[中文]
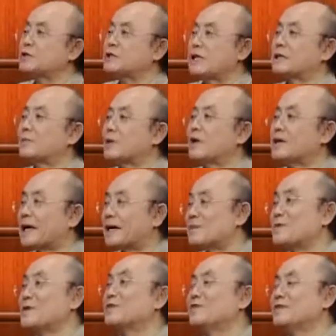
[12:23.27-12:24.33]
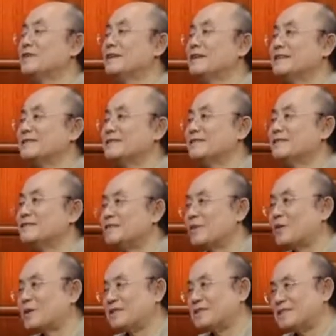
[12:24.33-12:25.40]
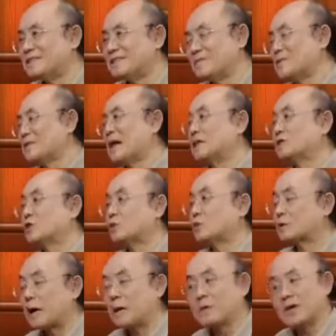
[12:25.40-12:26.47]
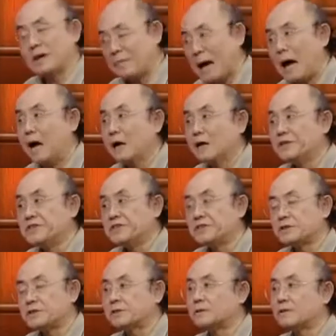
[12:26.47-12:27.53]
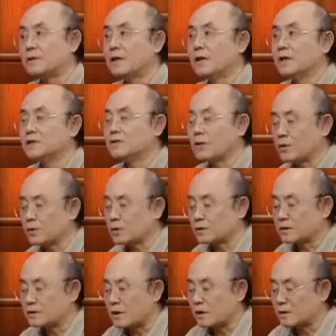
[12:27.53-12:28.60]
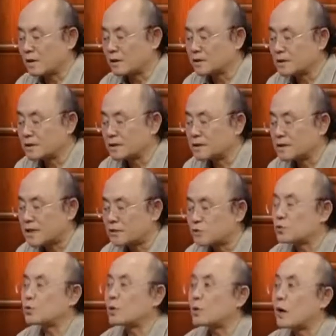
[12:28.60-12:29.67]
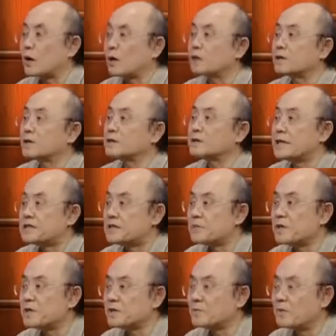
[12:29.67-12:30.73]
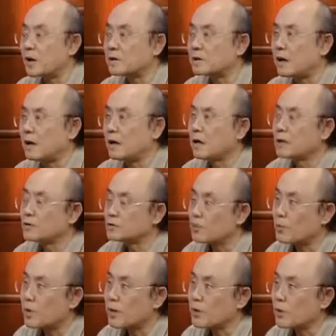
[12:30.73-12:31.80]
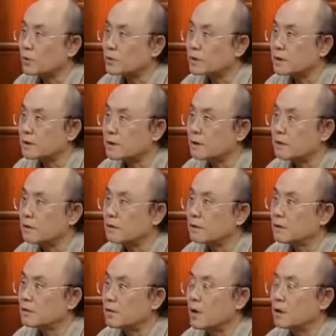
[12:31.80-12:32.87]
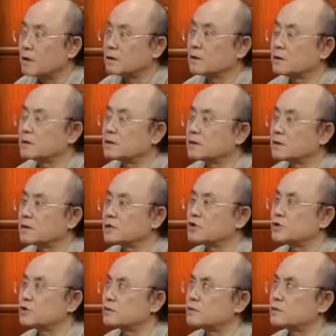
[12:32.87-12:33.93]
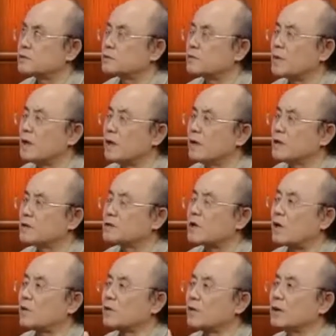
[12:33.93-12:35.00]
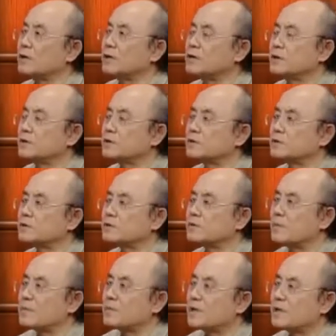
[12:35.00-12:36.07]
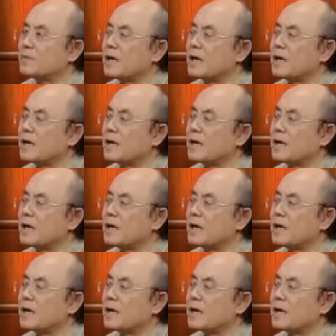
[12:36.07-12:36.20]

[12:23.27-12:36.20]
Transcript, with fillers: 你又想象不到演个贝多芬会引起那么大震动，他们也怕引起震动，所以，我找到了那次演出的广告登在《人民日报》上就没有这个。广告上登的是什么草原英雄什么